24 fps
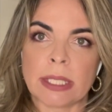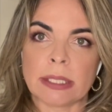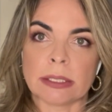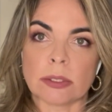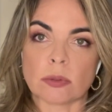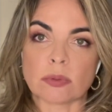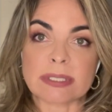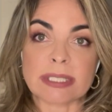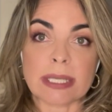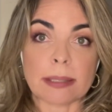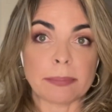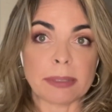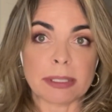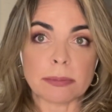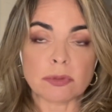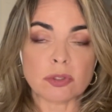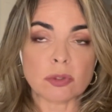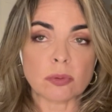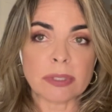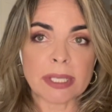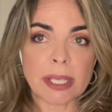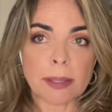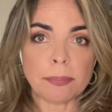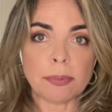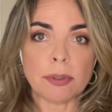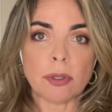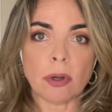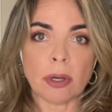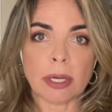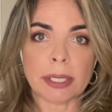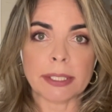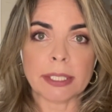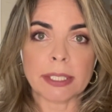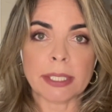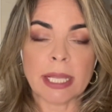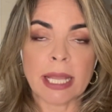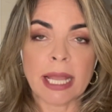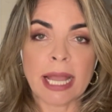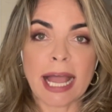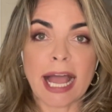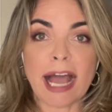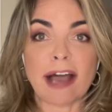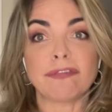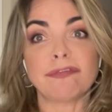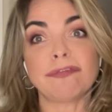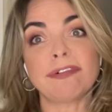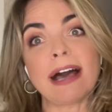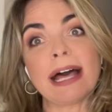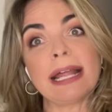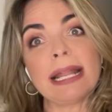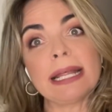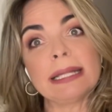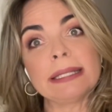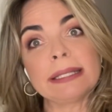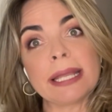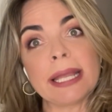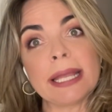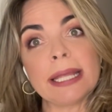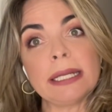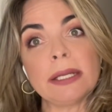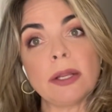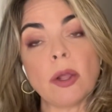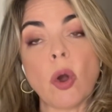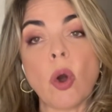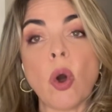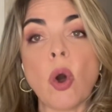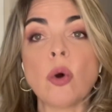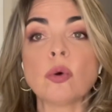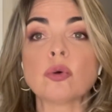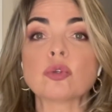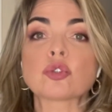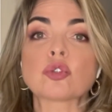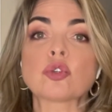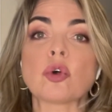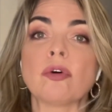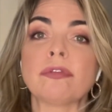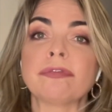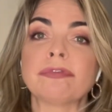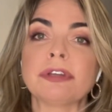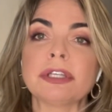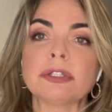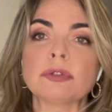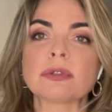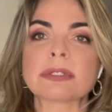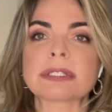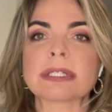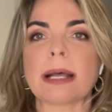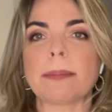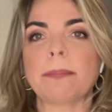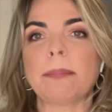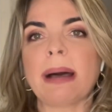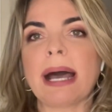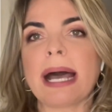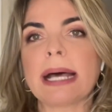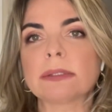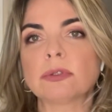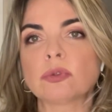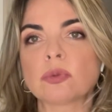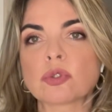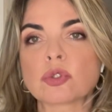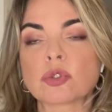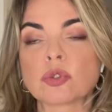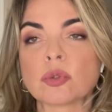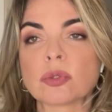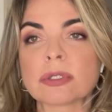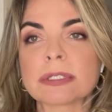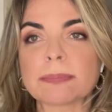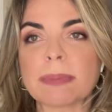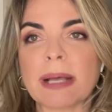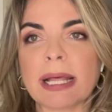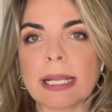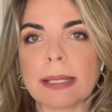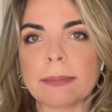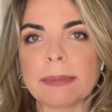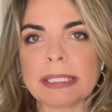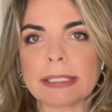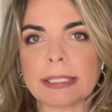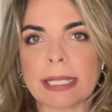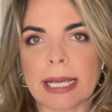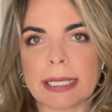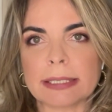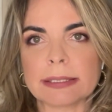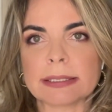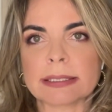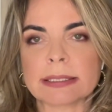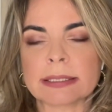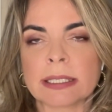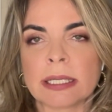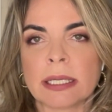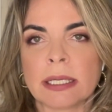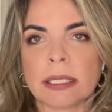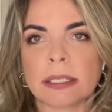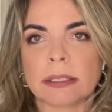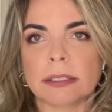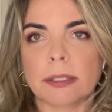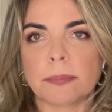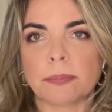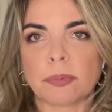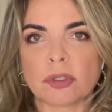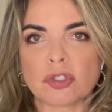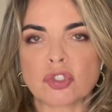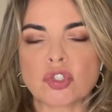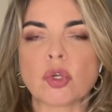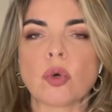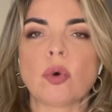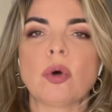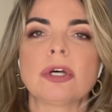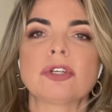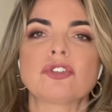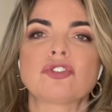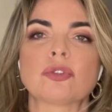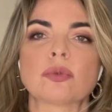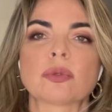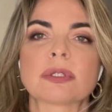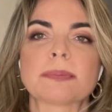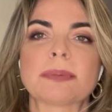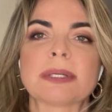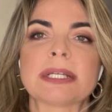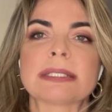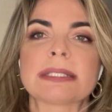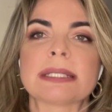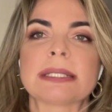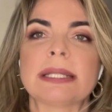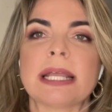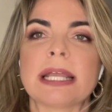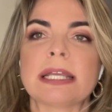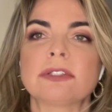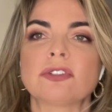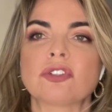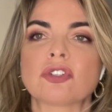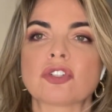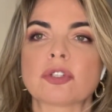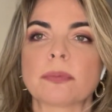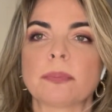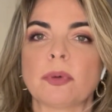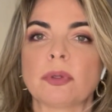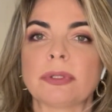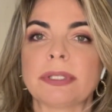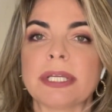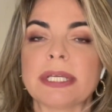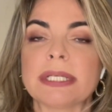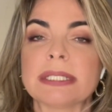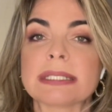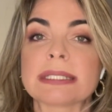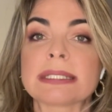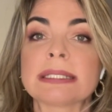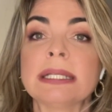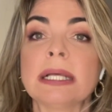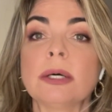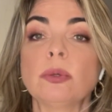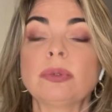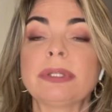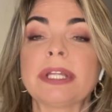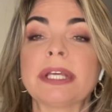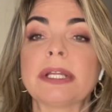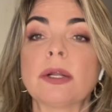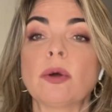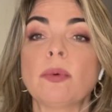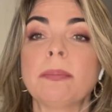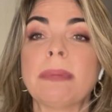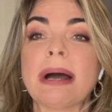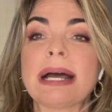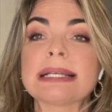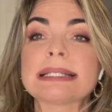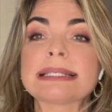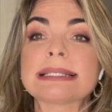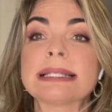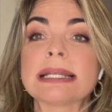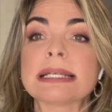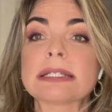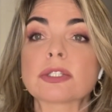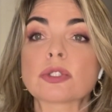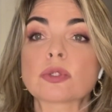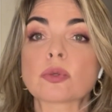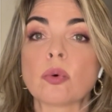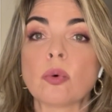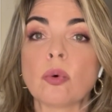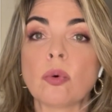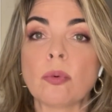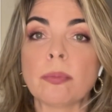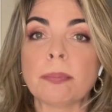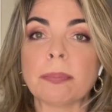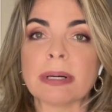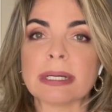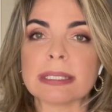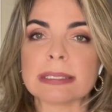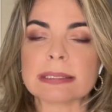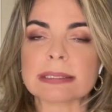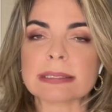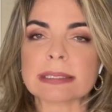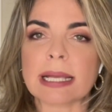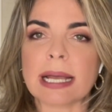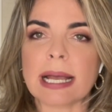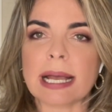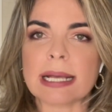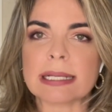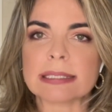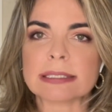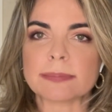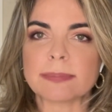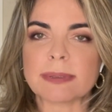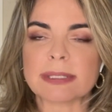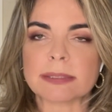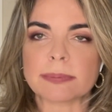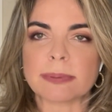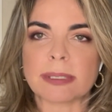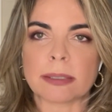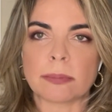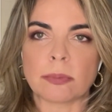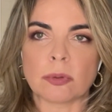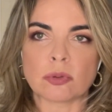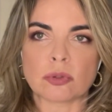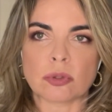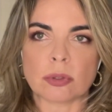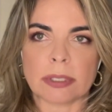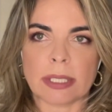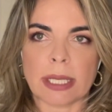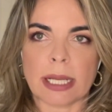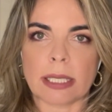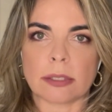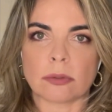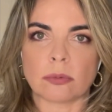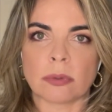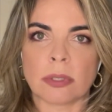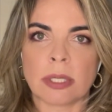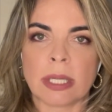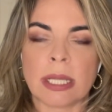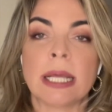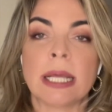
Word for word: Não sabemos o que é pior, hein? A fala dele ou os ouvidos tapados dos parlamentares depois de hoje, os presidentes de poderes não terão mais desculpas. Aspas para Bolsonaro.